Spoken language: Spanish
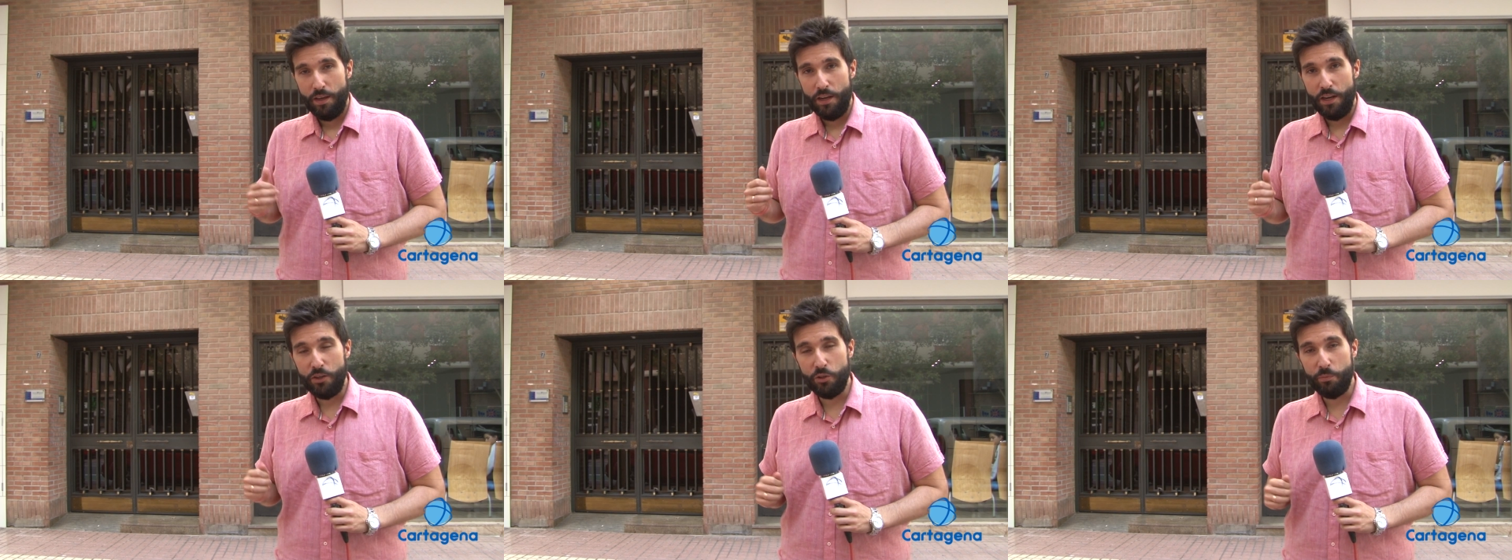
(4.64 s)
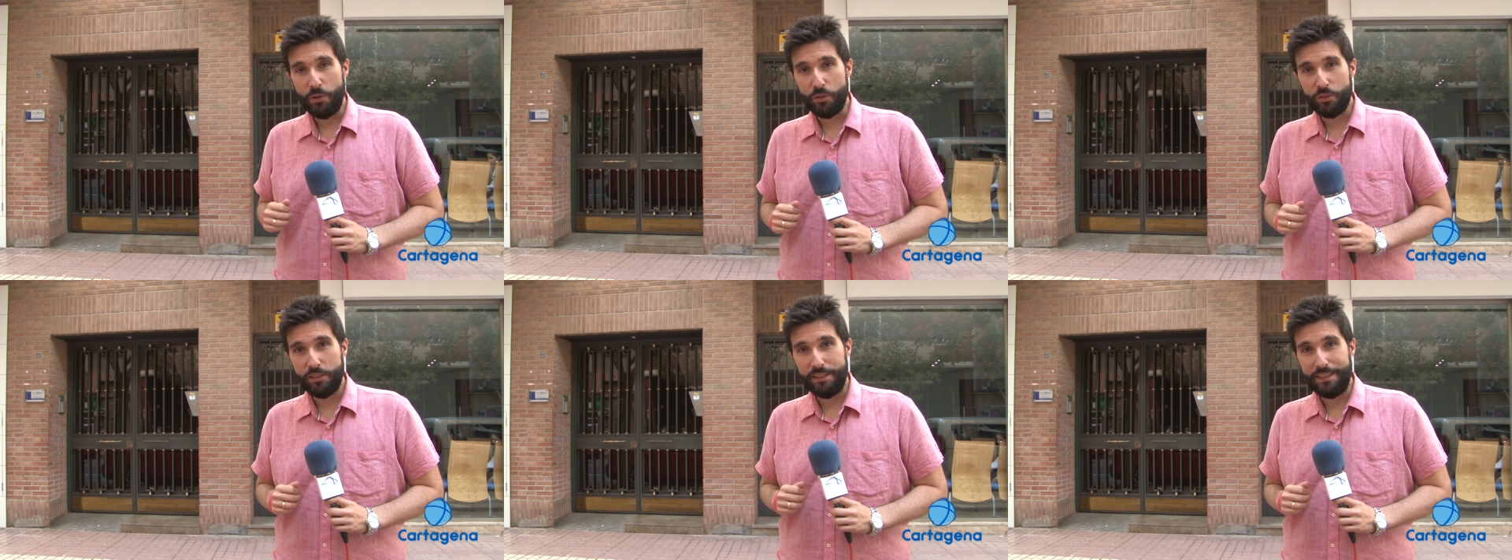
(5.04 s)
El
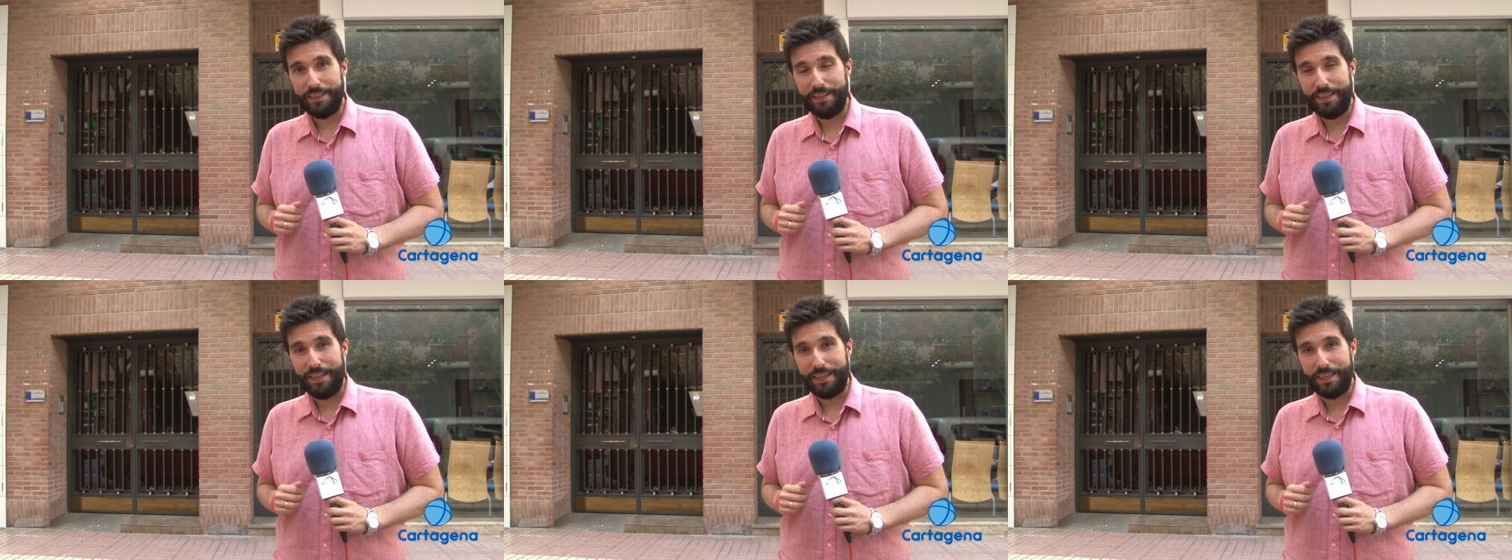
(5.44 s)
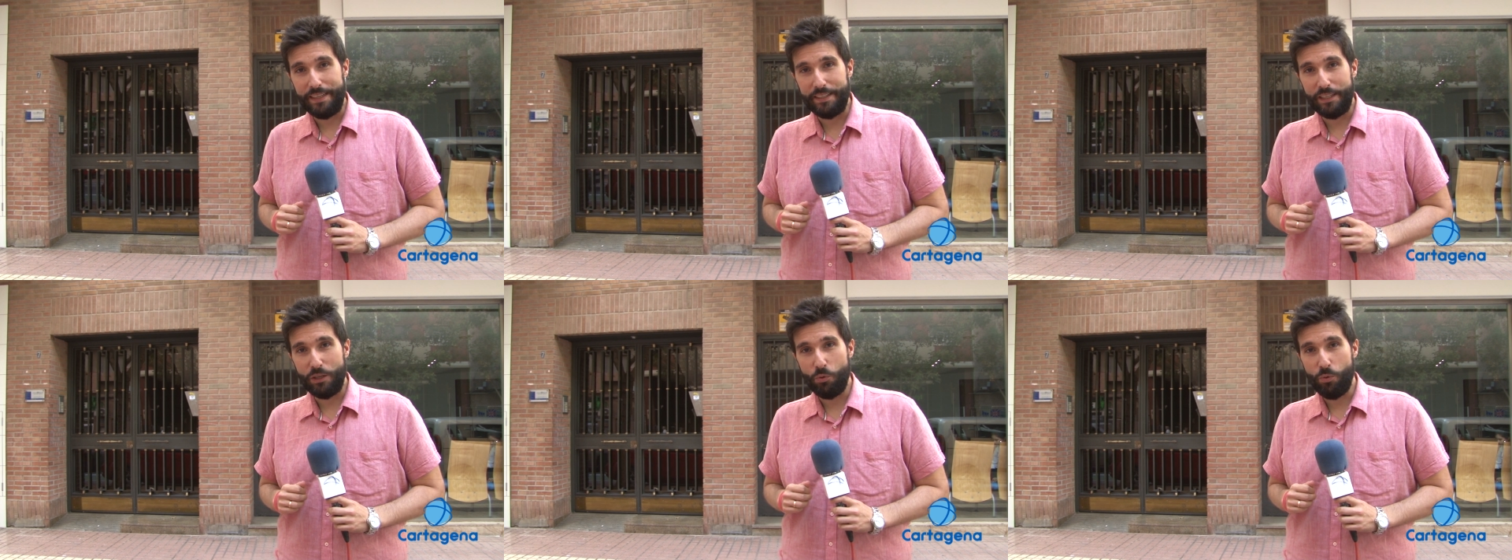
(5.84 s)
número 7 de la
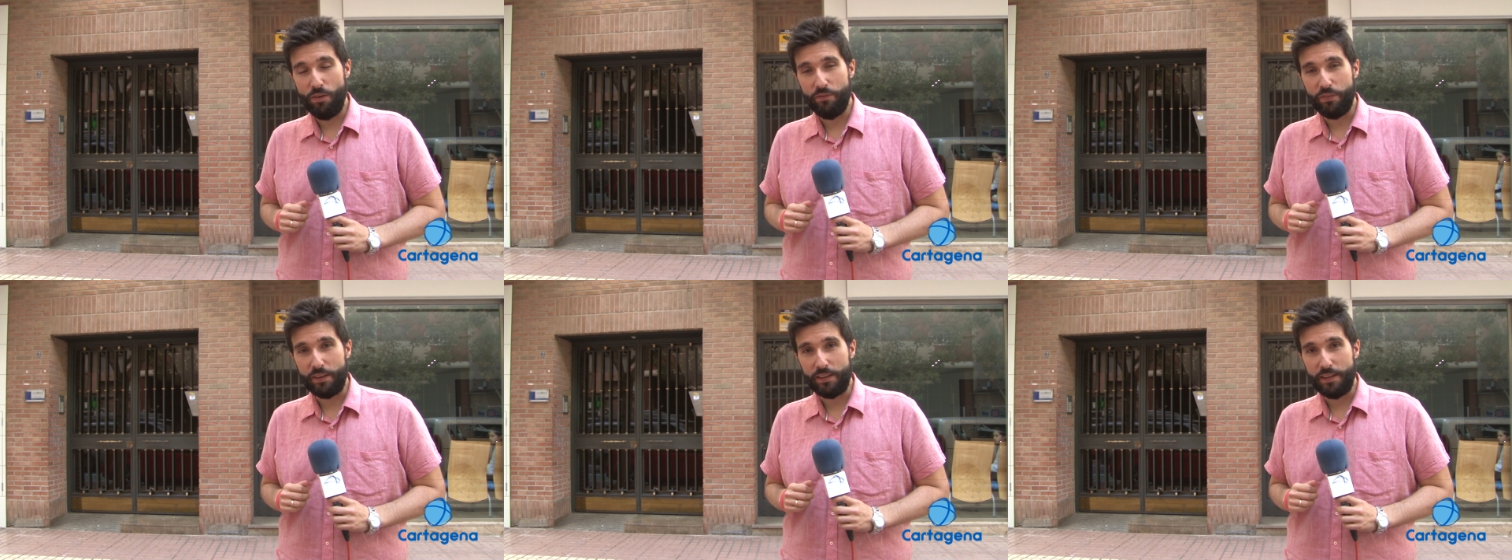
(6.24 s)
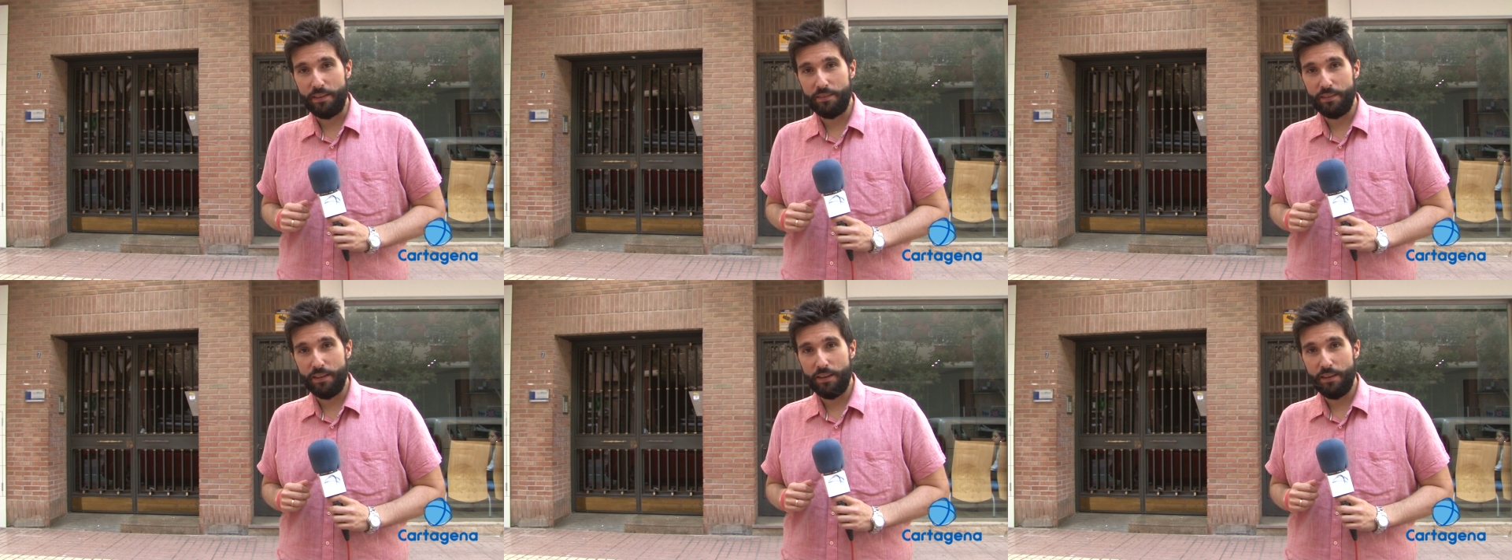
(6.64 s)
calle Juan
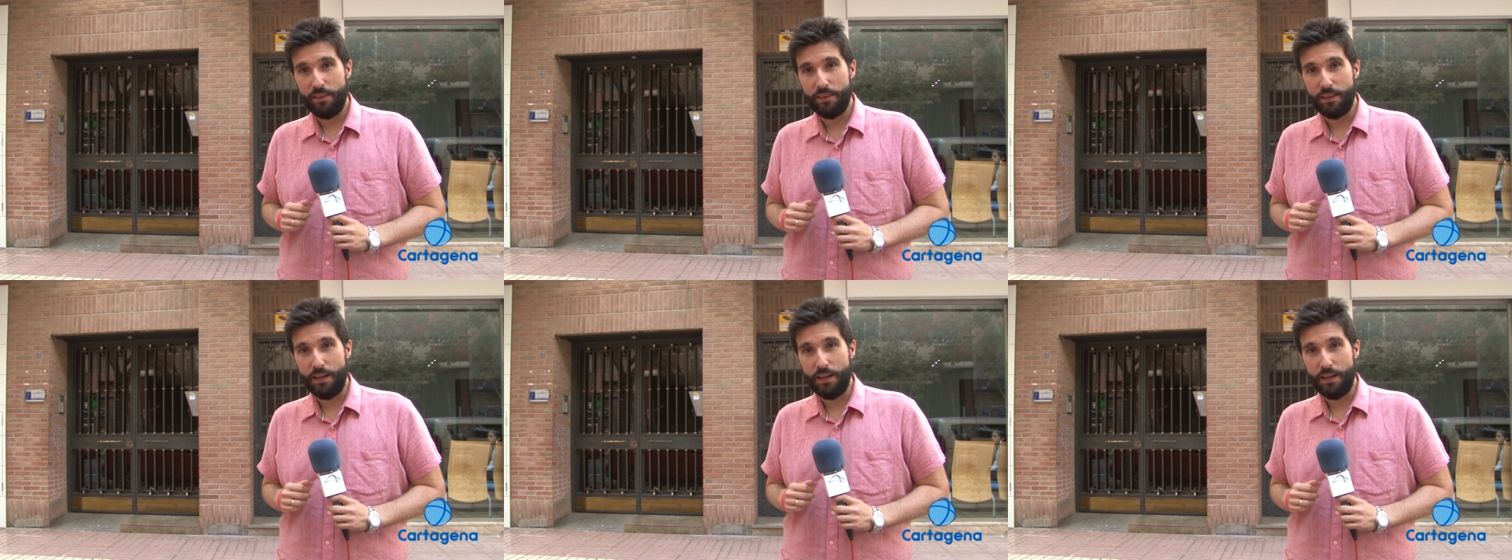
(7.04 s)
Fernández